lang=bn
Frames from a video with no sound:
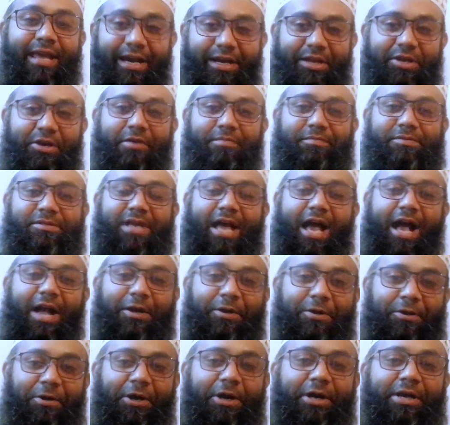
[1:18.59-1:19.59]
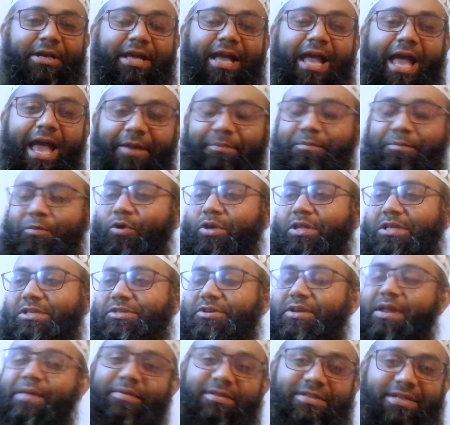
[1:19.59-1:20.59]
এডিয়ামস কক অ্যান্ড বুল
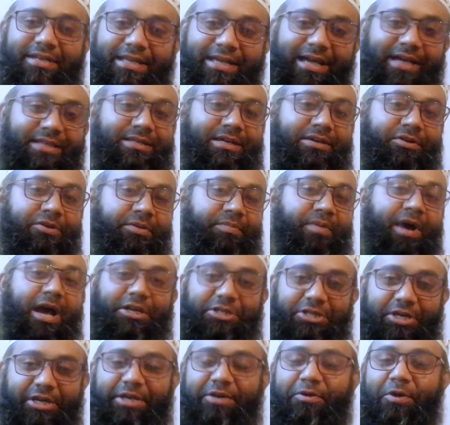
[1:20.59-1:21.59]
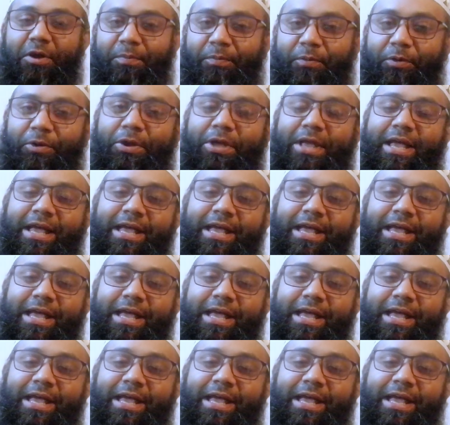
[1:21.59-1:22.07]
স্টোরি আমরা জানি গাজাখড়ি বা আশারি গল্প